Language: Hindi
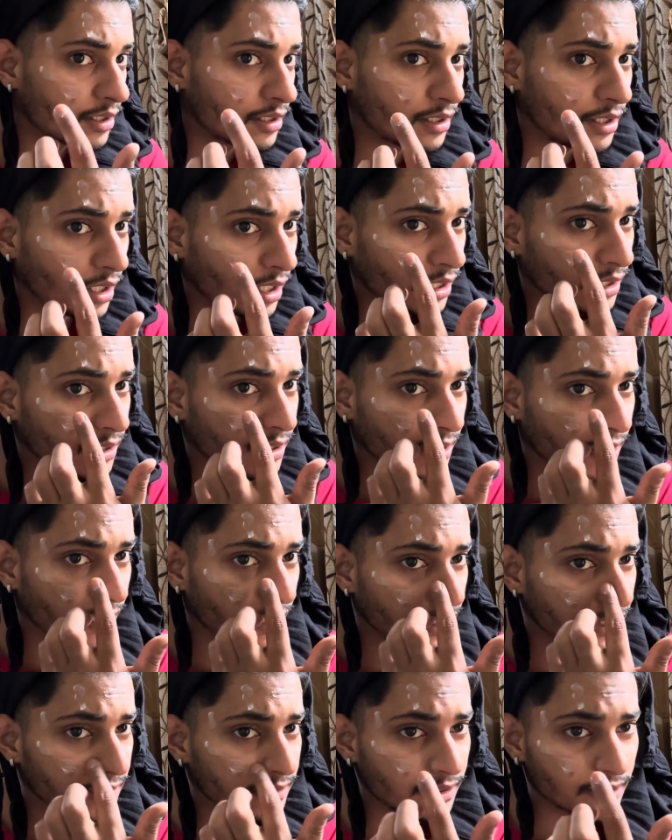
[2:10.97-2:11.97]
कार
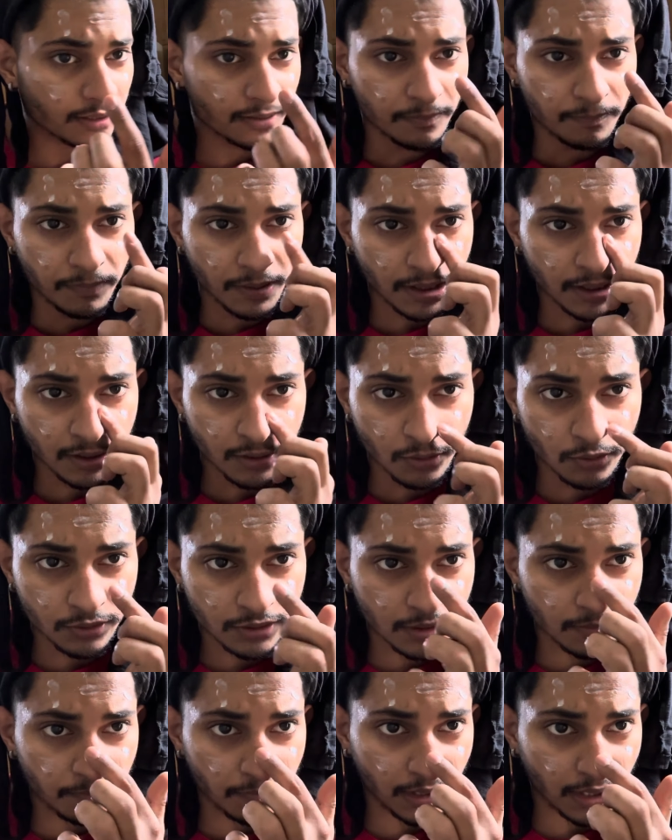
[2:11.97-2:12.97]
खड़ी तेरे बंगलो
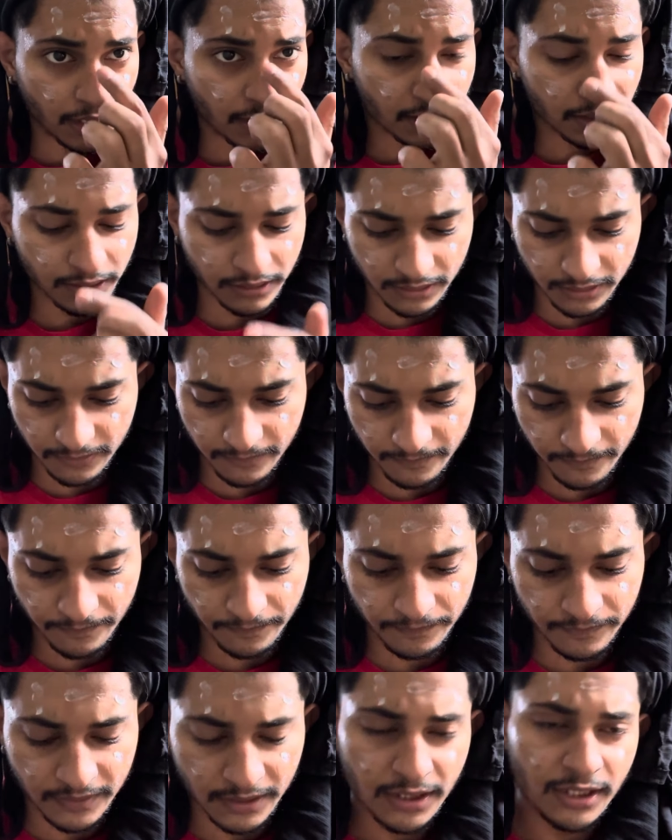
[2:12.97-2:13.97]
दे बार
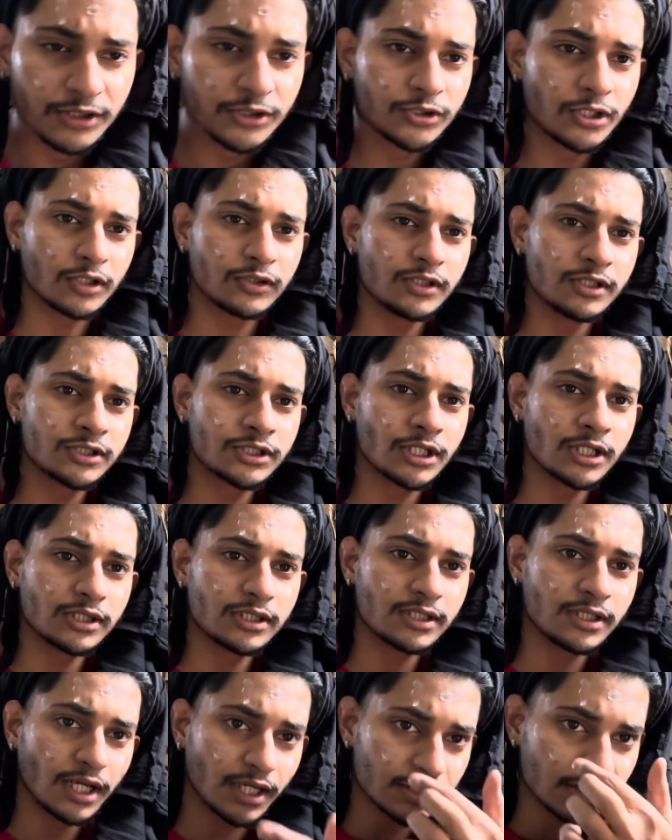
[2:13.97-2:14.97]
छेती
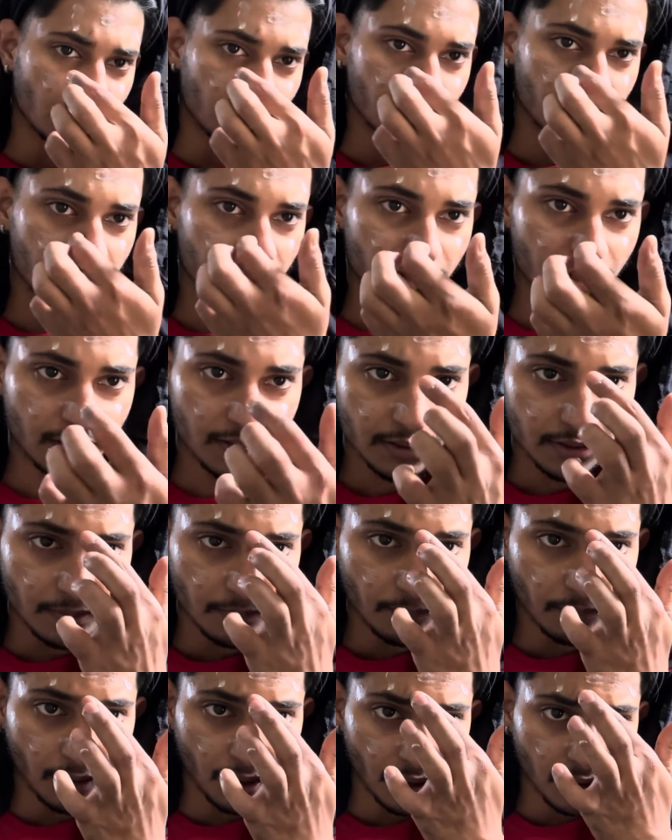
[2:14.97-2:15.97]
छेती आजा मिलने
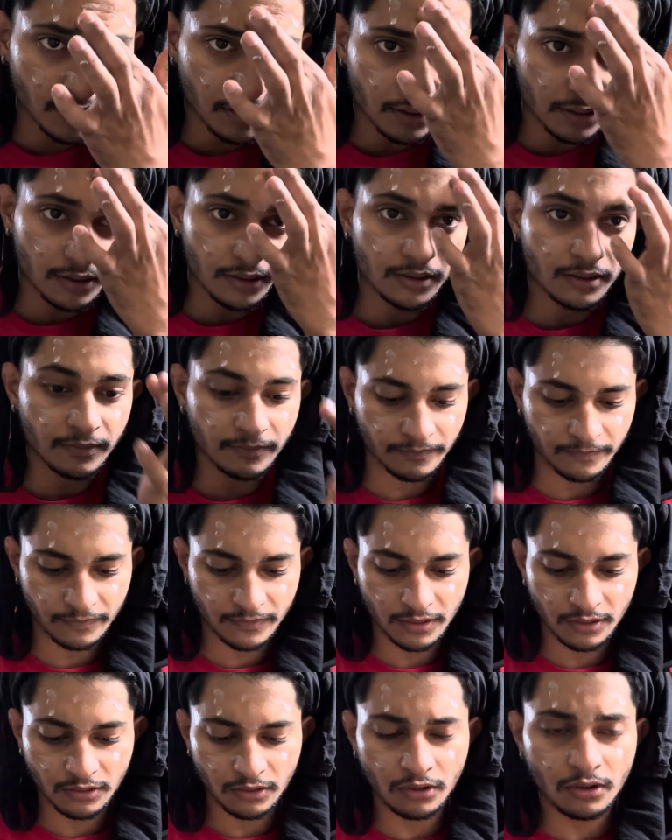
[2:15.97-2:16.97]
दे बार
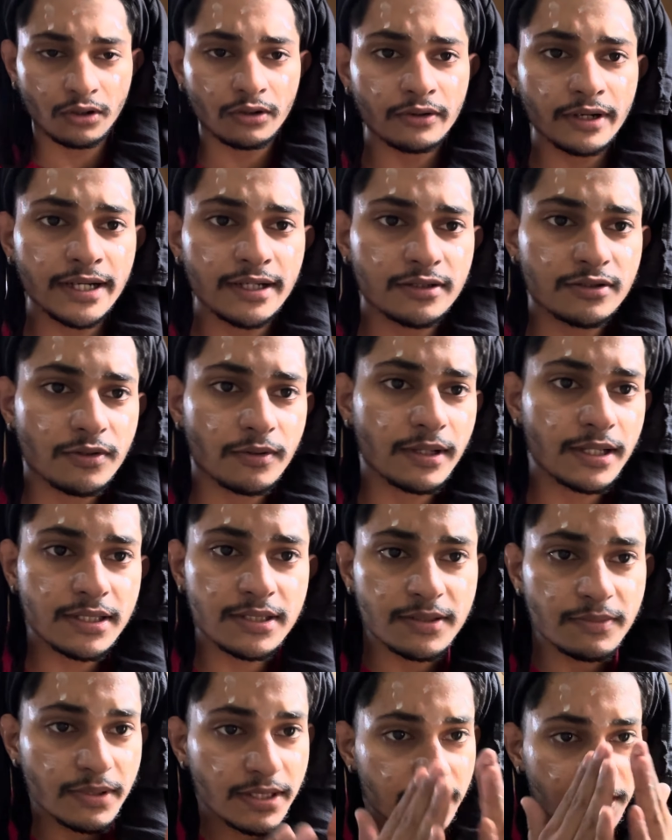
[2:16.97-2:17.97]
ऑल राइट सो
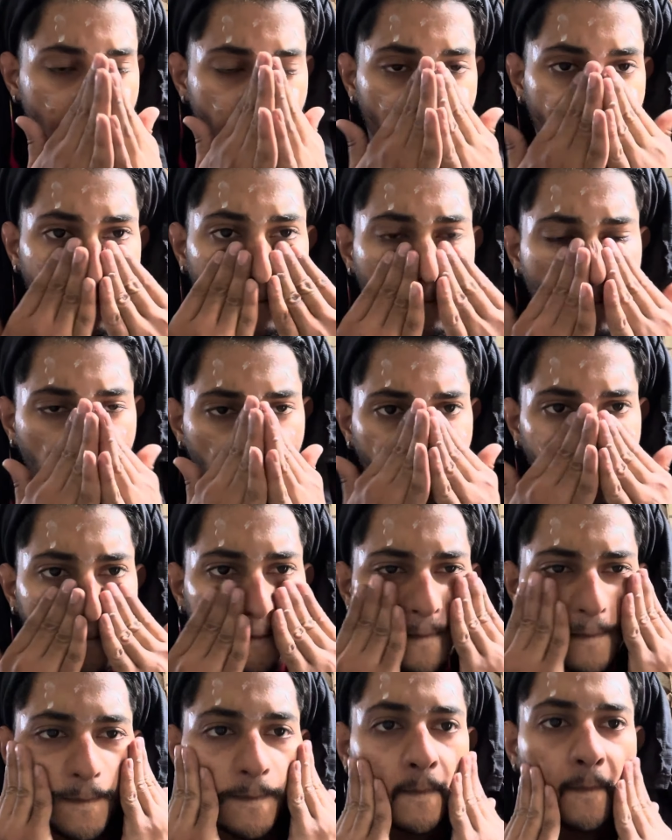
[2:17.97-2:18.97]
गाइस बस
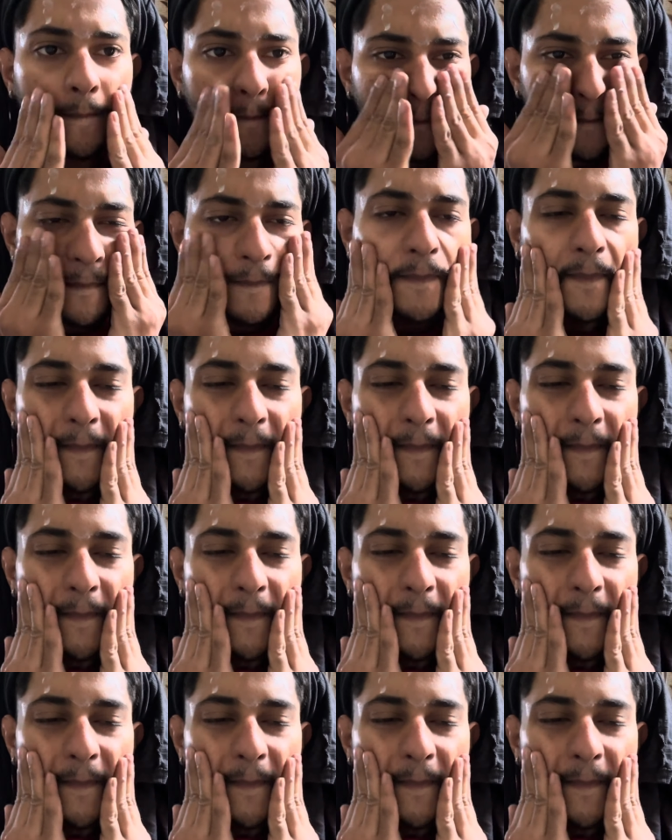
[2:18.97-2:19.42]
हम्म